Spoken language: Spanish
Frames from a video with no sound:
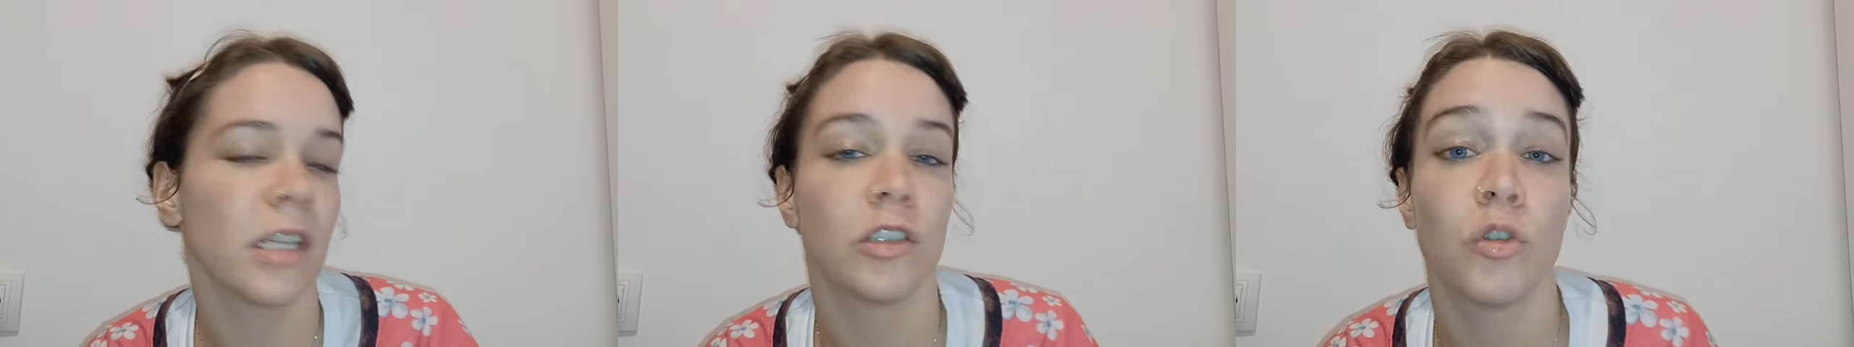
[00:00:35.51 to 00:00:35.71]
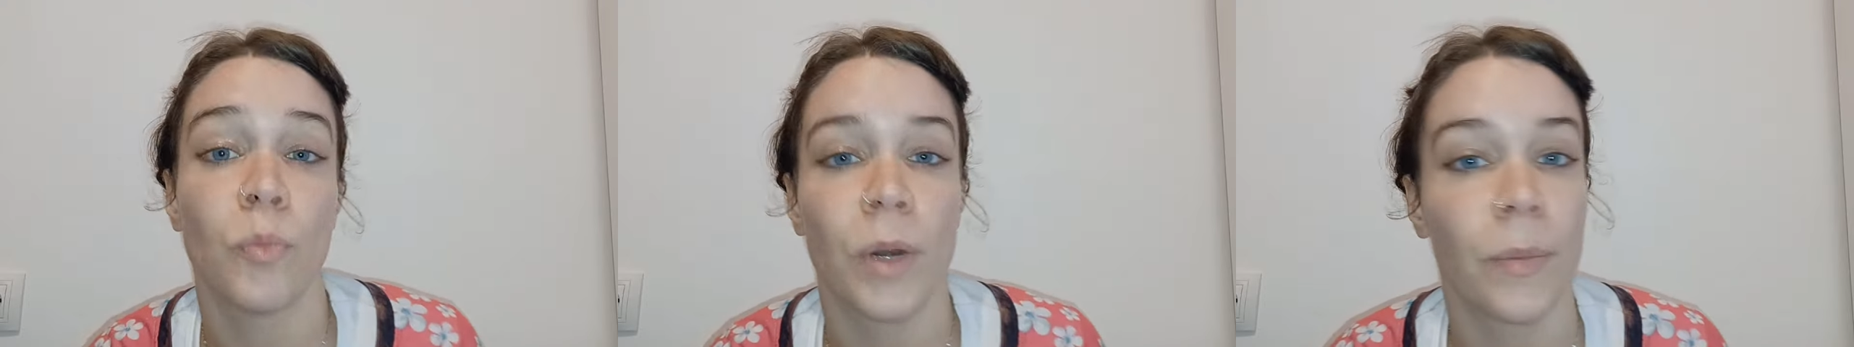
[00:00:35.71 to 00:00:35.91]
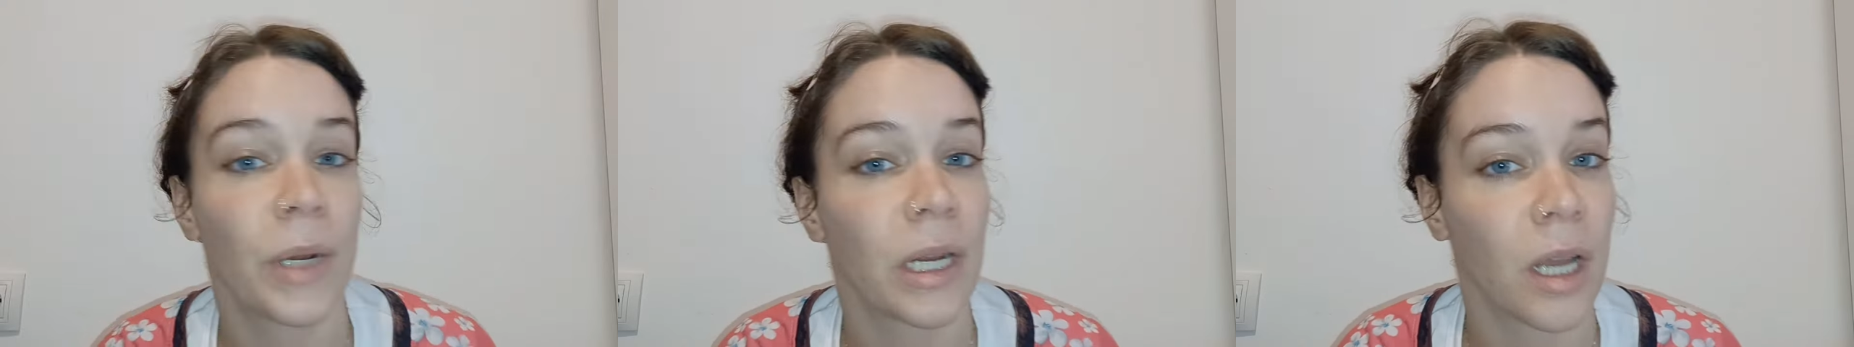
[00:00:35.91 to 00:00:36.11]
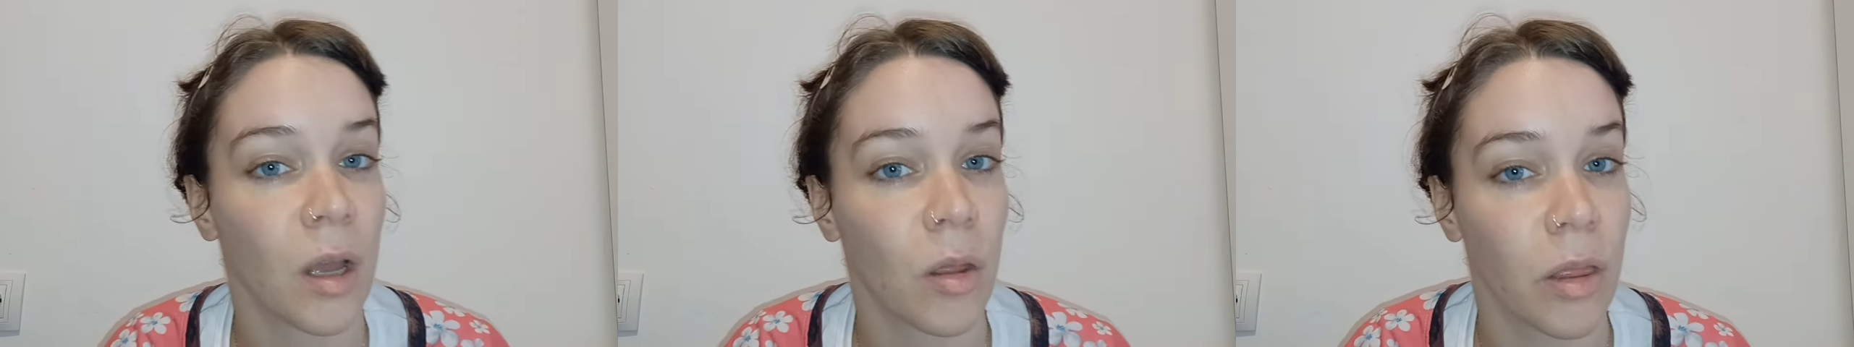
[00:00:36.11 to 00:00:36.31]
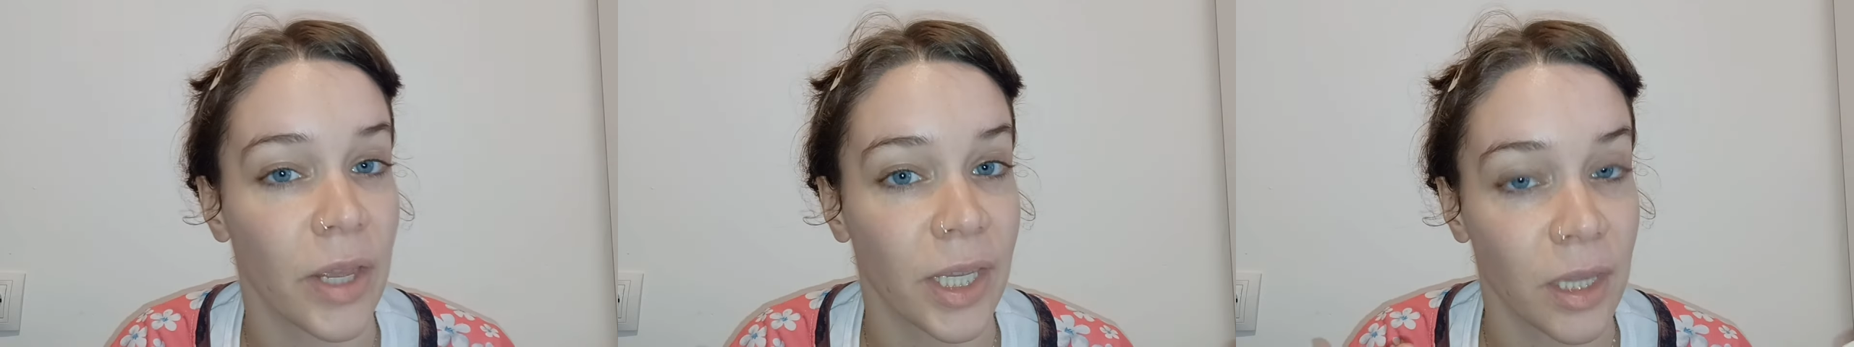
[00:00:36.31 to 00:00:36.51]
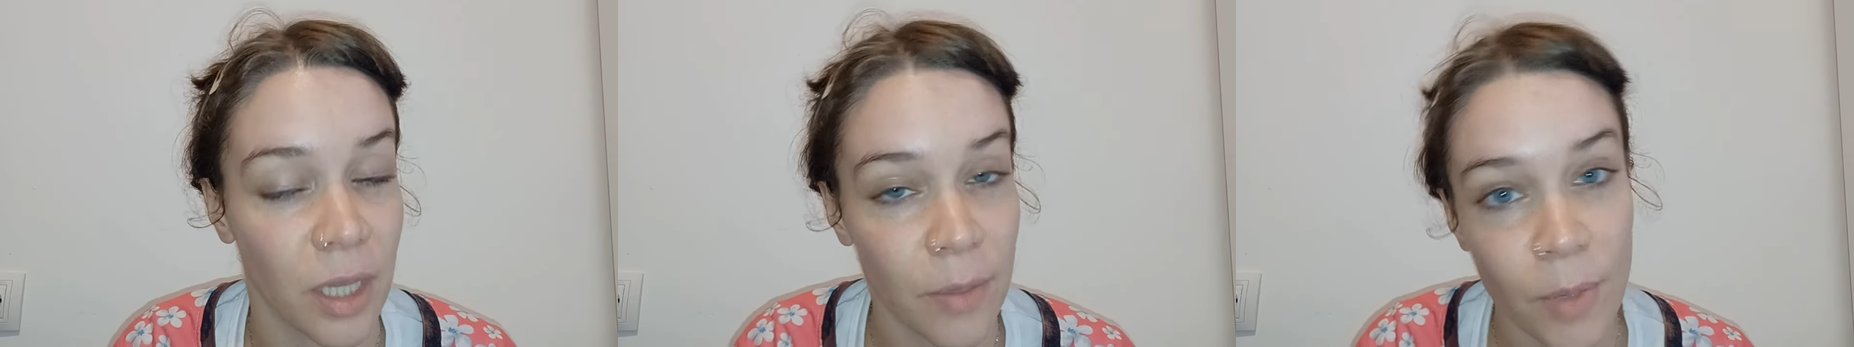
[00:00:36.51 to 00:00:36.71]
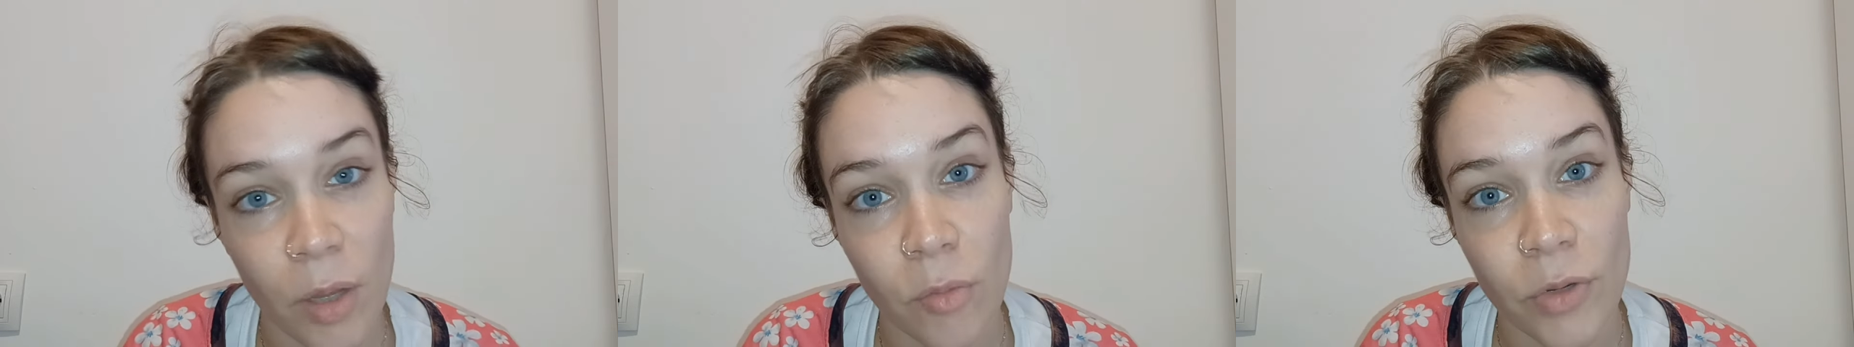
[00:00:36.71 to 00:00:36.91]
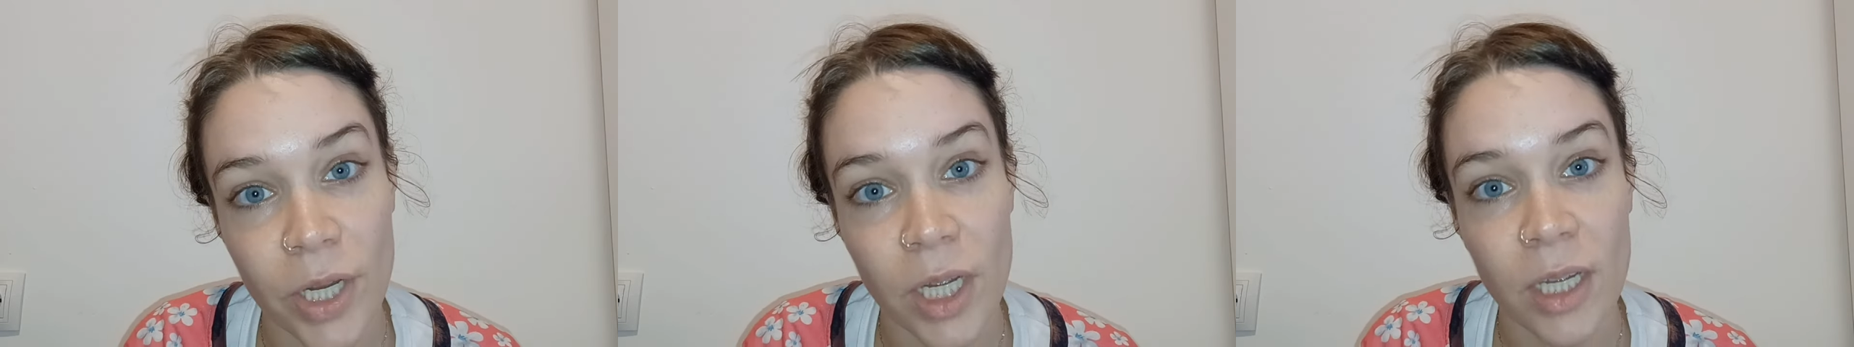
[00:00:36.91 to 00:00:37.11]
supermercados de
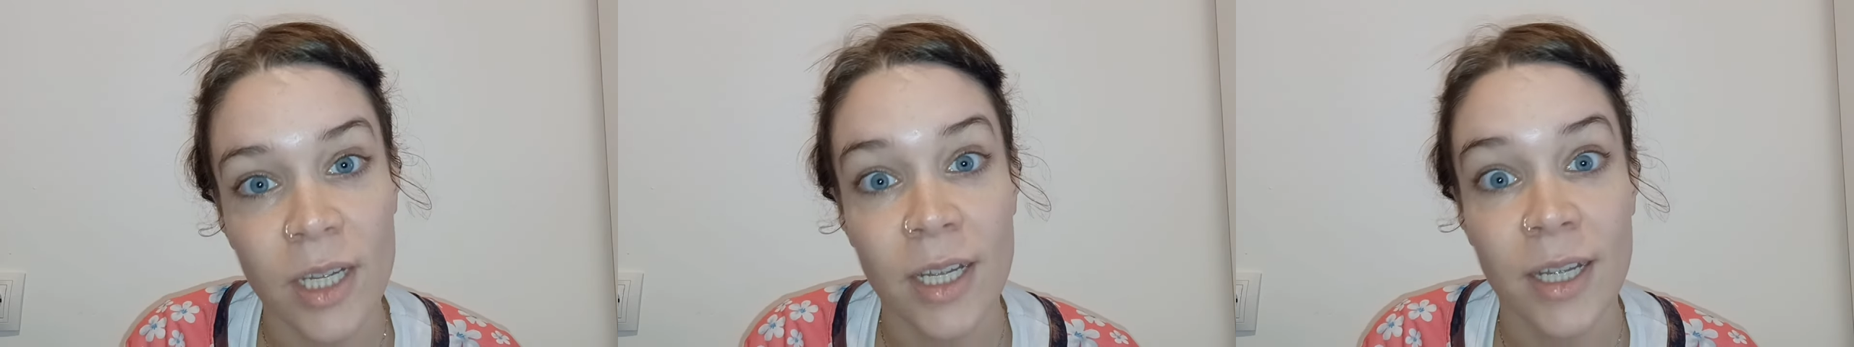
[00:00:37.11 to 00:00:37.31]
Extremadura,